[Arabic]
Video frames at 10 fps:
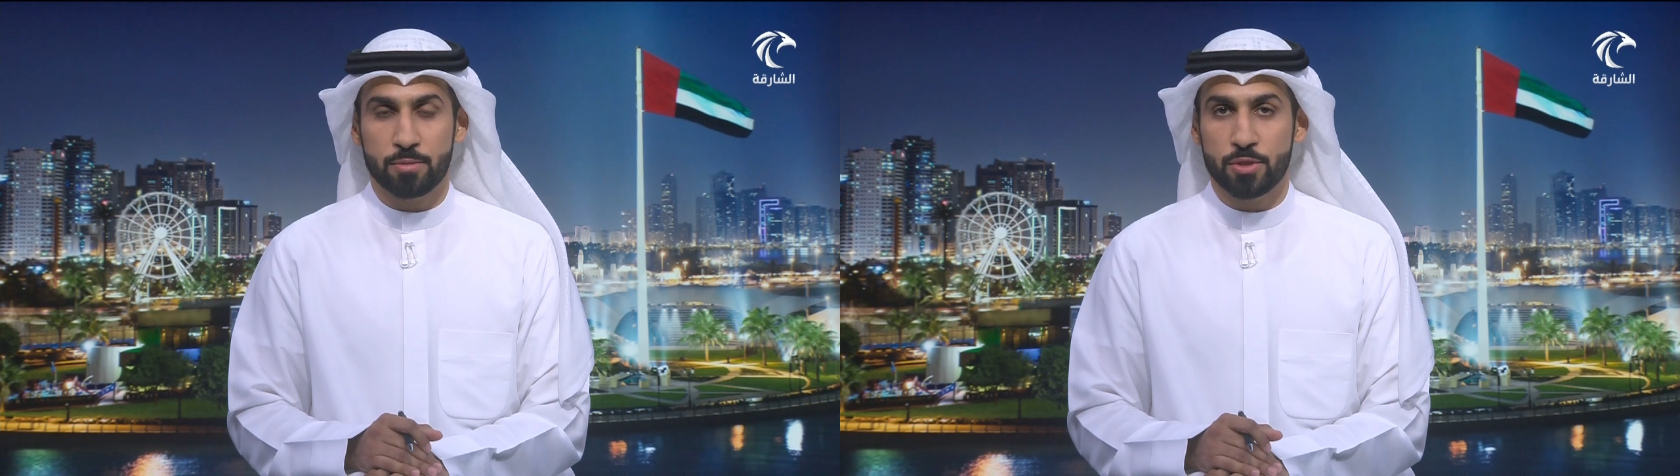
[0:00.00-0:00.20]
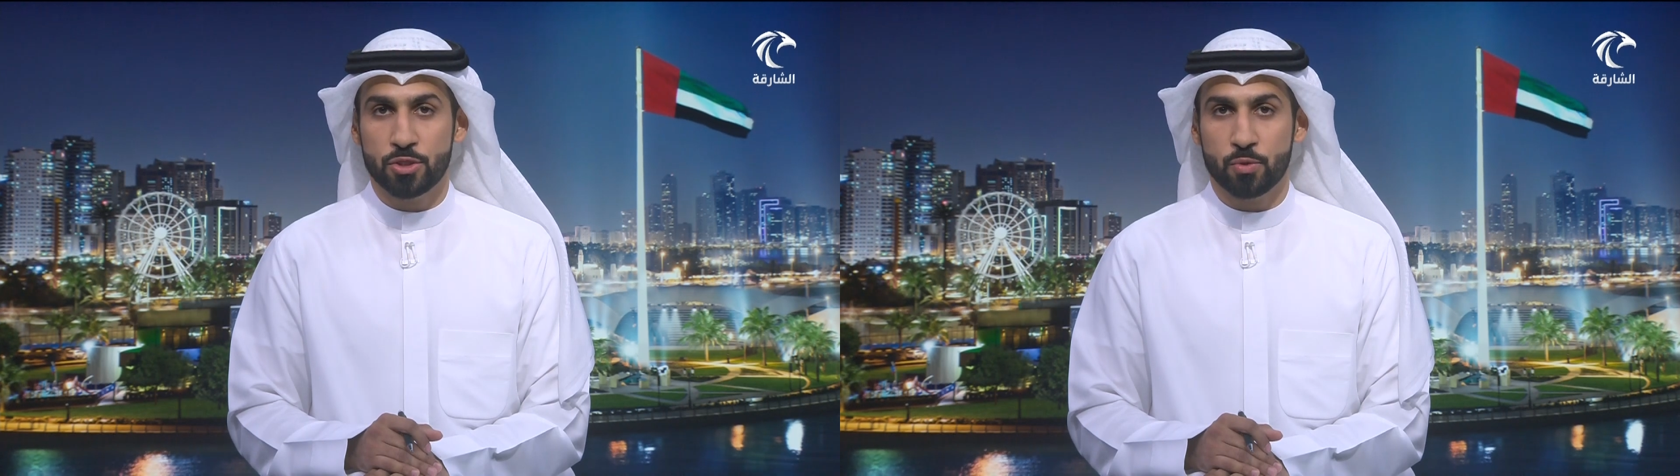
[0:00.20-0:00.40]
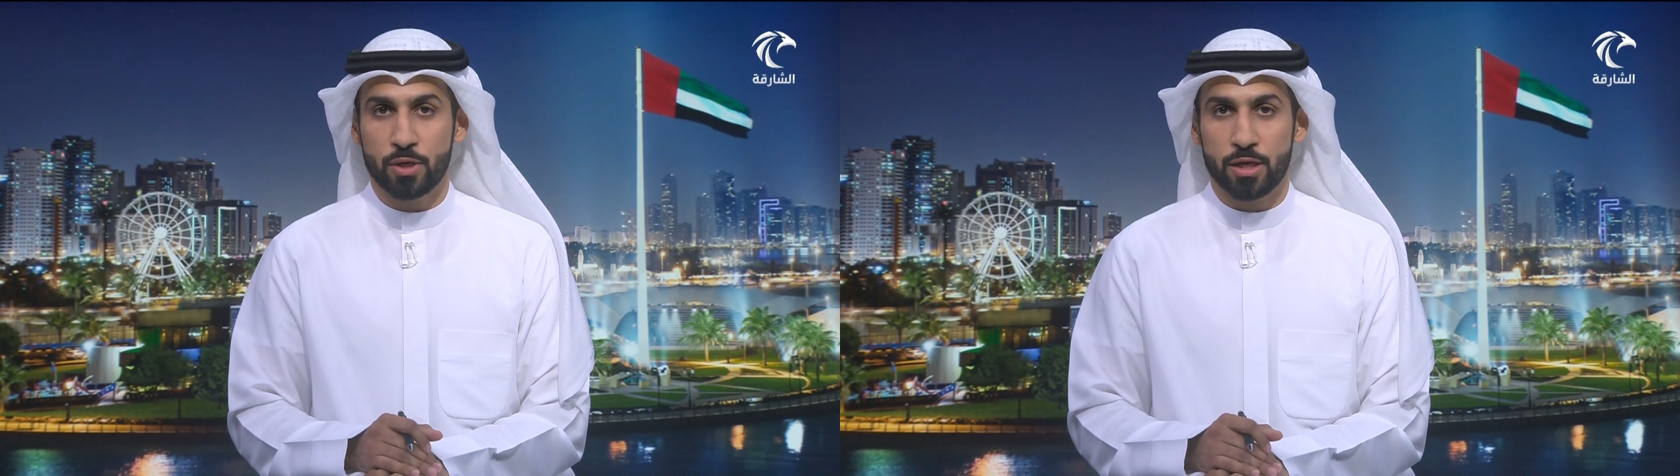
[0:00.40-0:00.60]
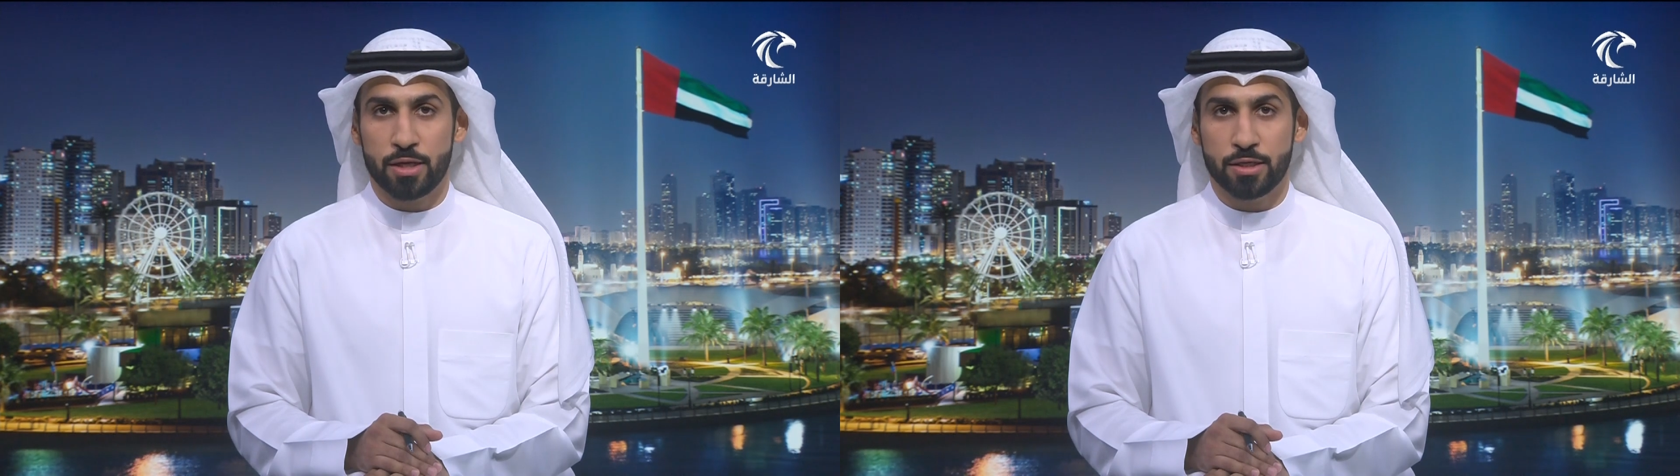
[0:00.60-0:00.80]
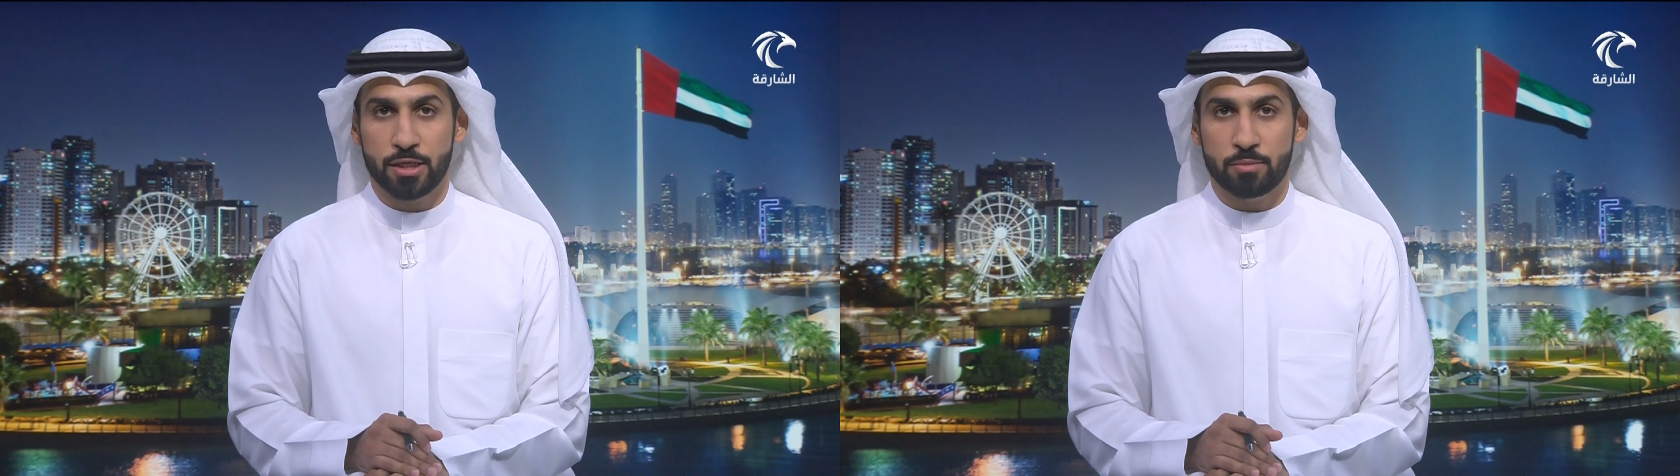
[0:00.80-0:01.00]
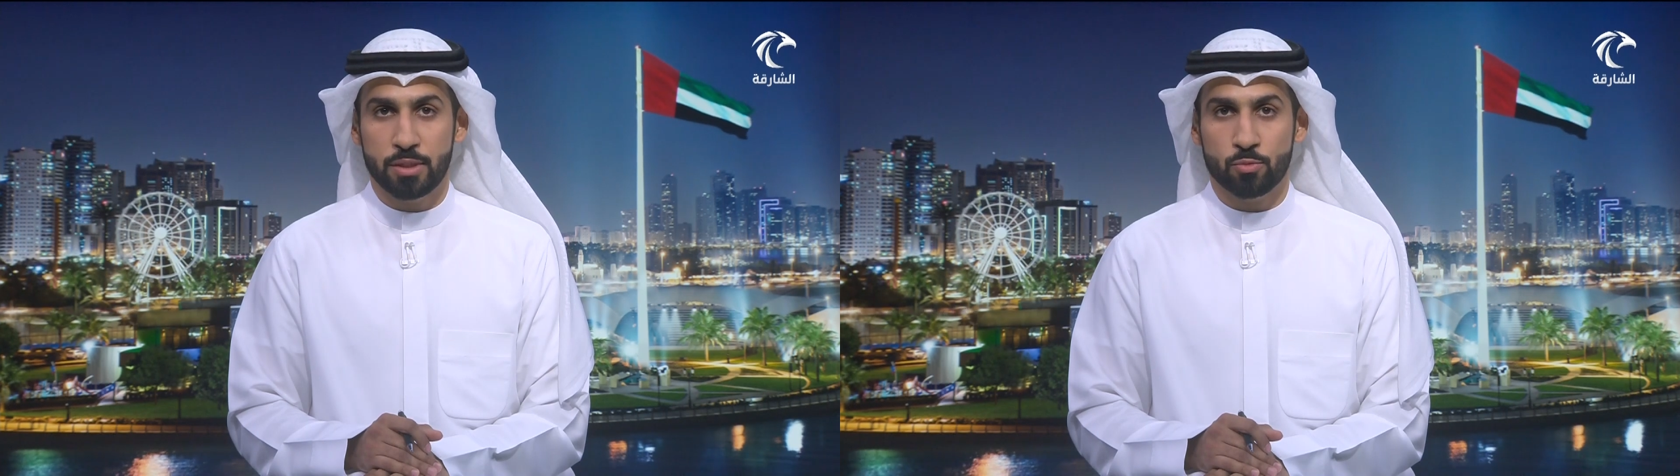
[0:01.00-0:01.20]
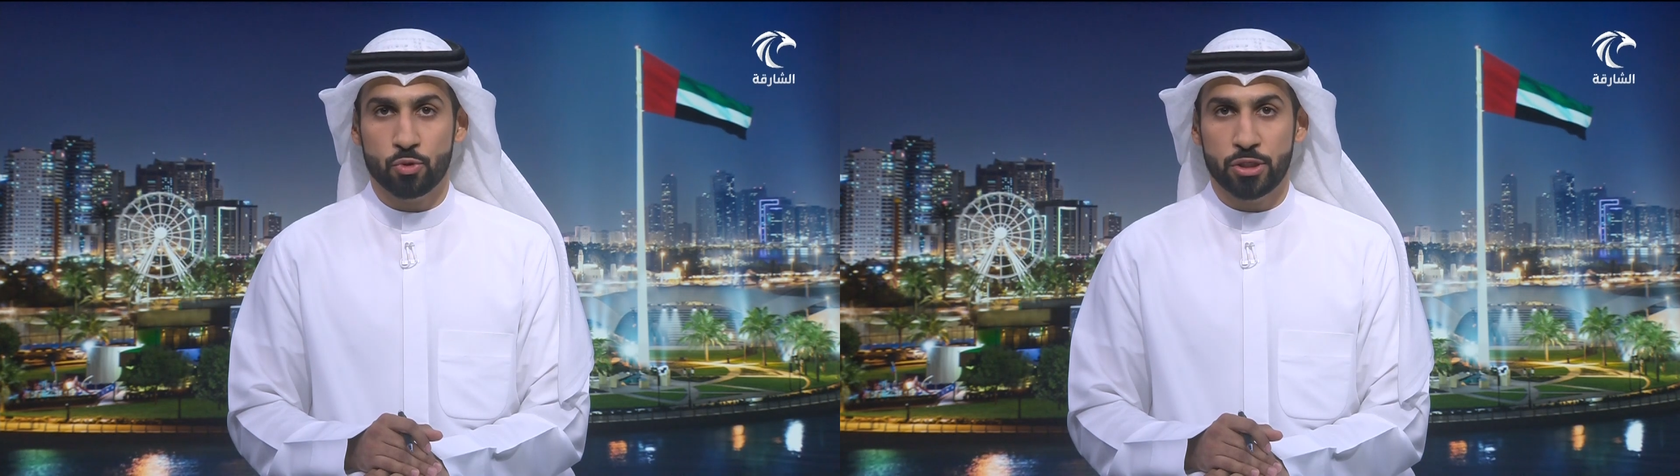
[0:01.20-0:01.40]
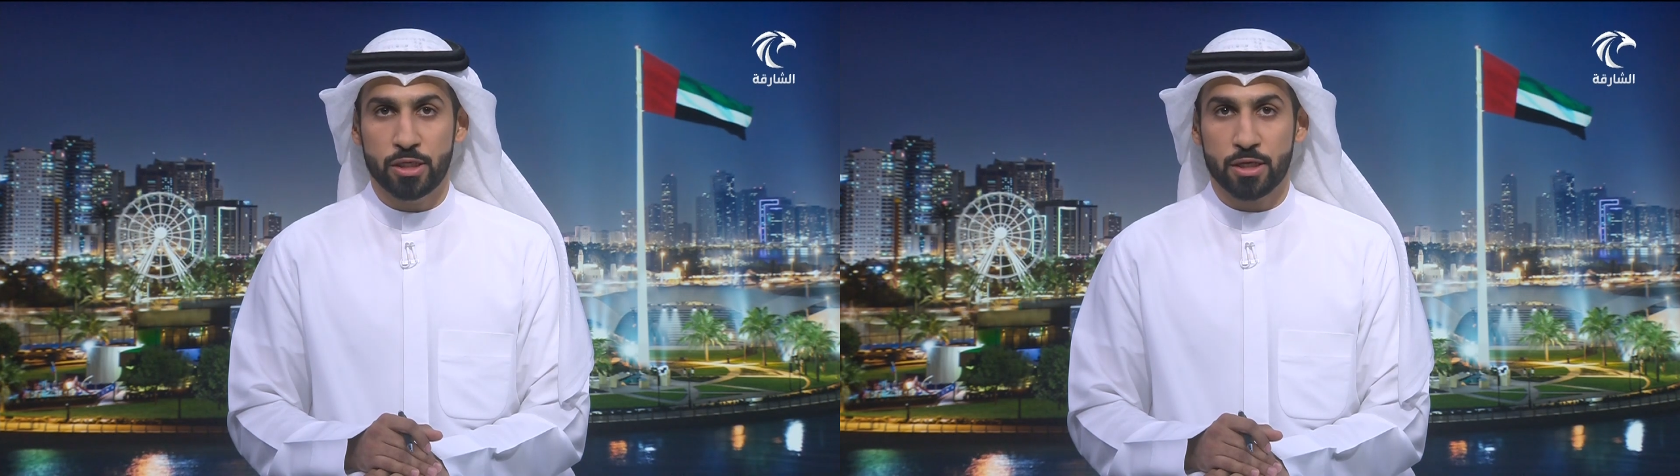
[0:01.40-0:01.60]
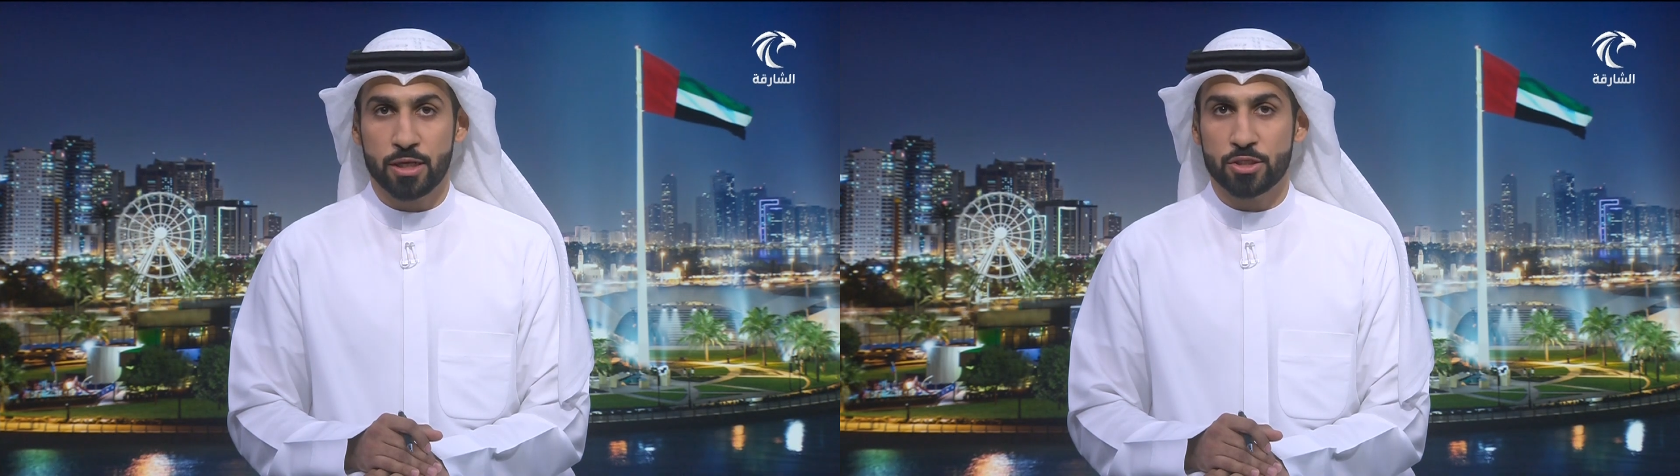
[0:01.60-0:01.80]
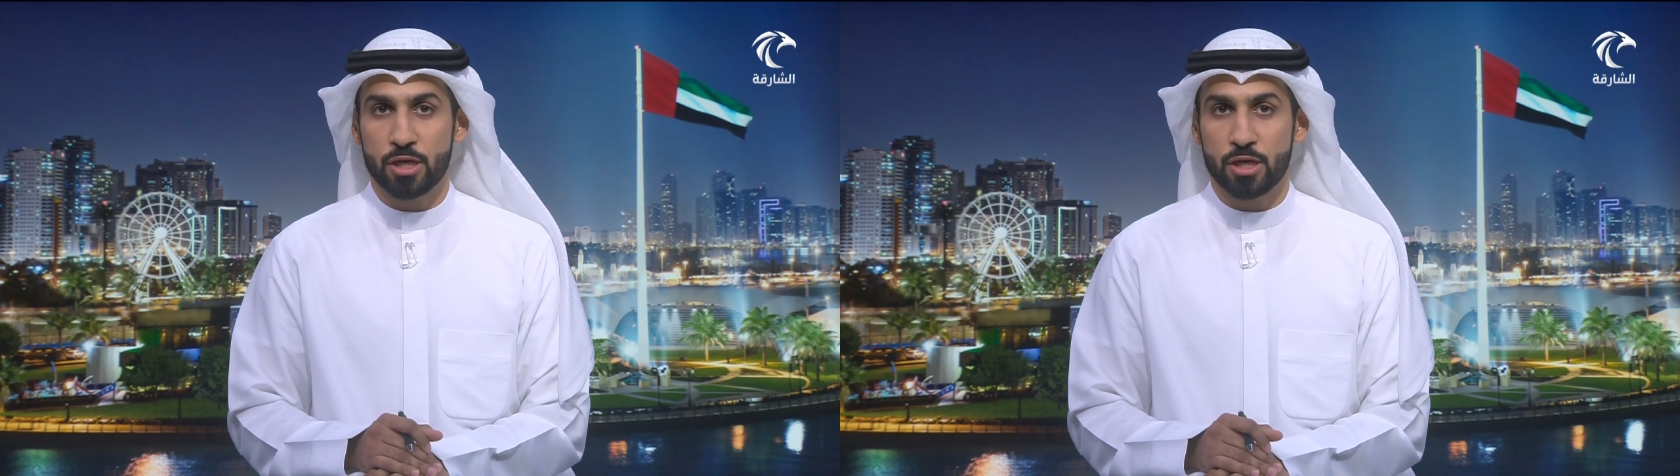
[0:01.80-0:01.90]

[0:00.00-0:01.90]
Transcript: مجول النعيمي مدير